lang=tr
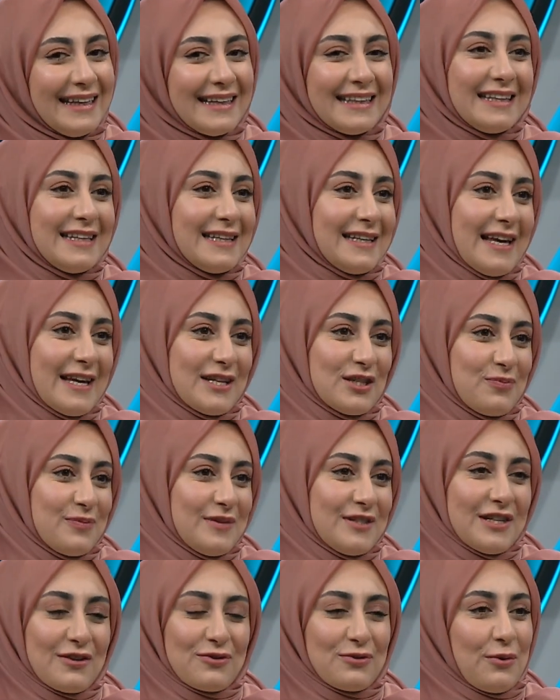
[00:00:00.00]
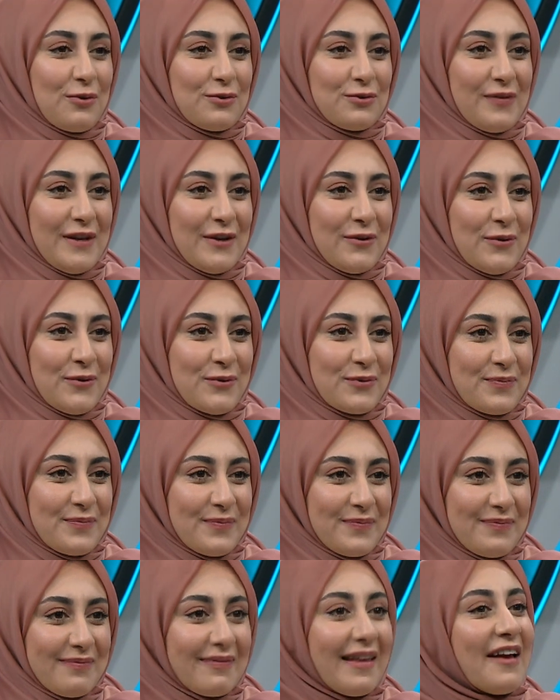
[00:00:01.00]
2'yi geçmeyecek söz veriyorum.
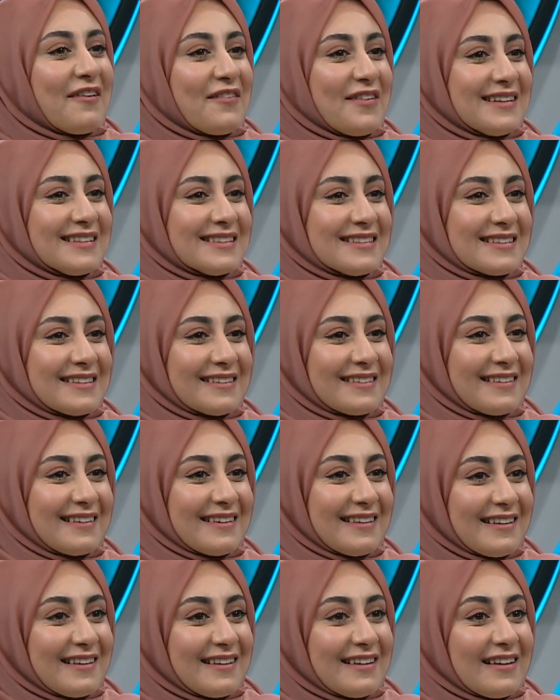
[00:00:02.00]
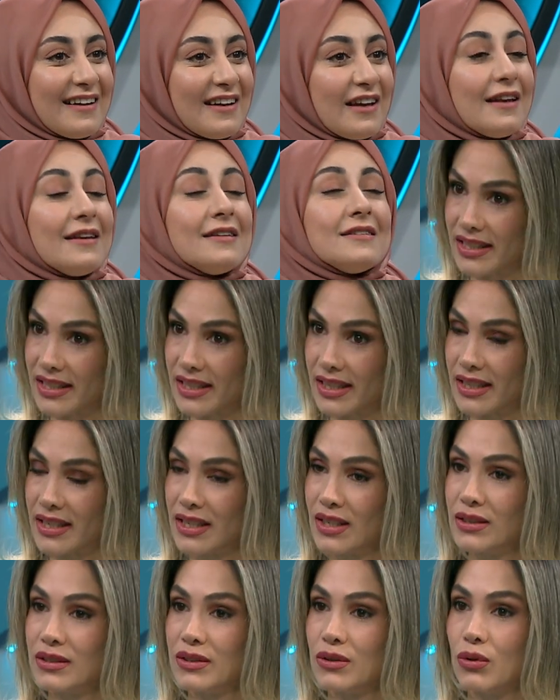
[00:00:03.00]
Gerçekten evet. canımız istemeyecek
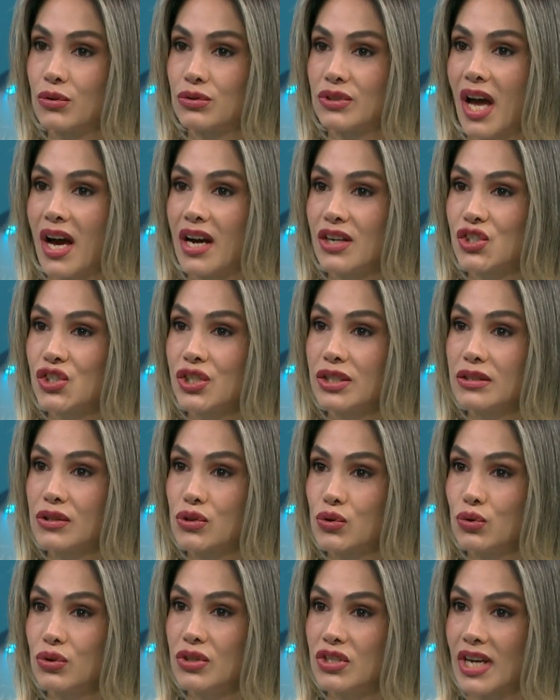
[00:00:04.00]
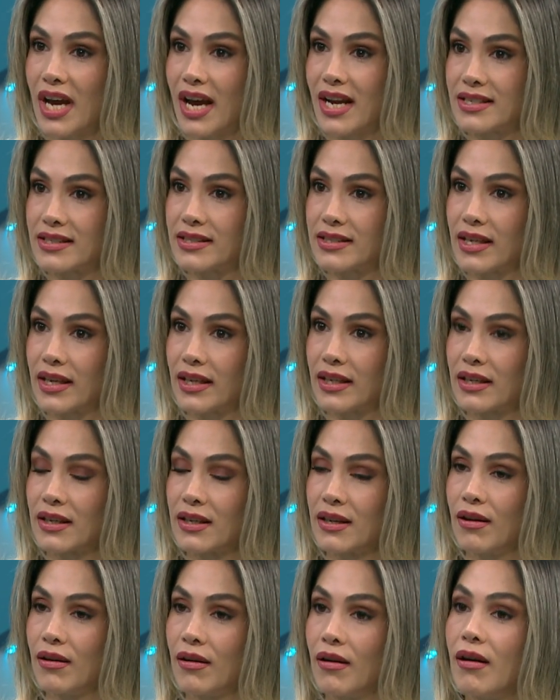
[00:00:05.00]
İstemeyecek. O kan şekeri dengelendikten
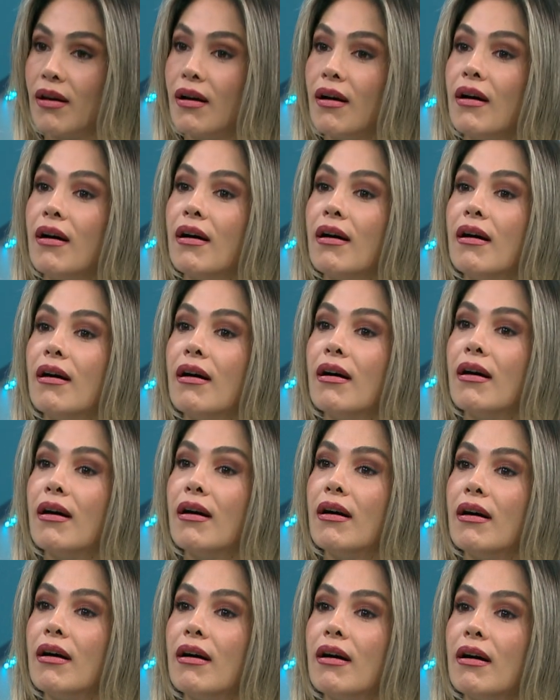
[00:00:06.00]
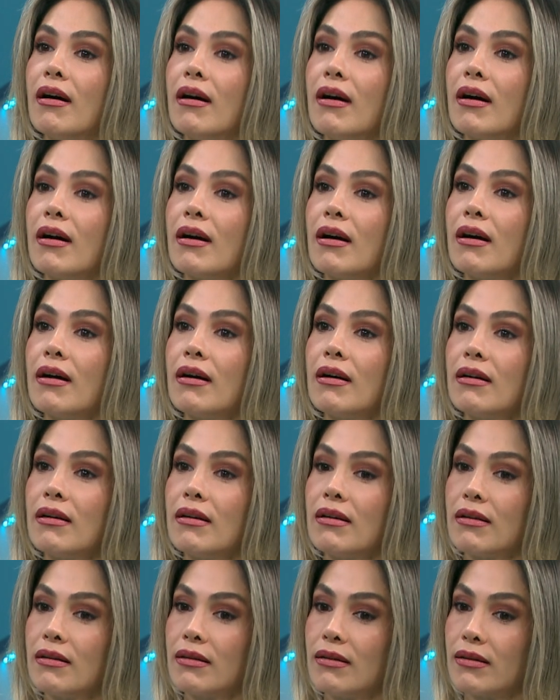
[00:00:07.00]
içersek. sonra istemeyecek.
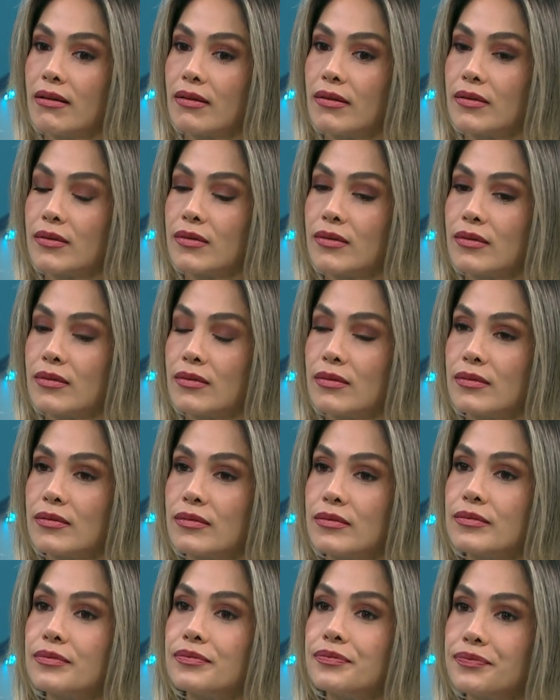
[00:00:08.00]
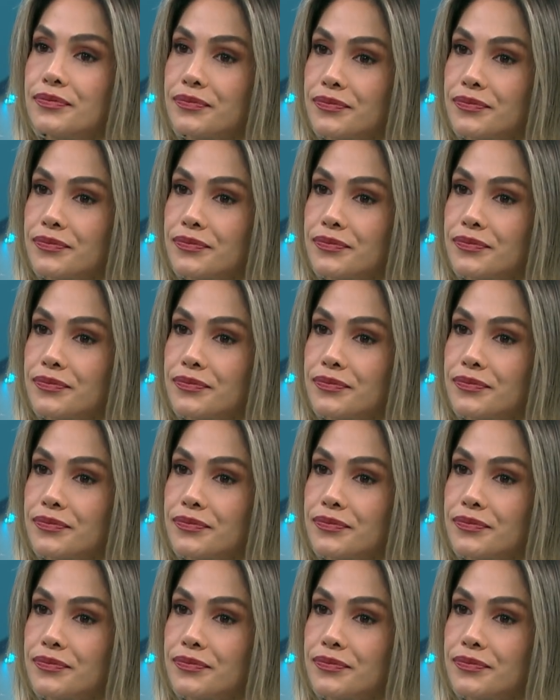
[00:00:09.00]
Tatlının içerisinde tarçın var.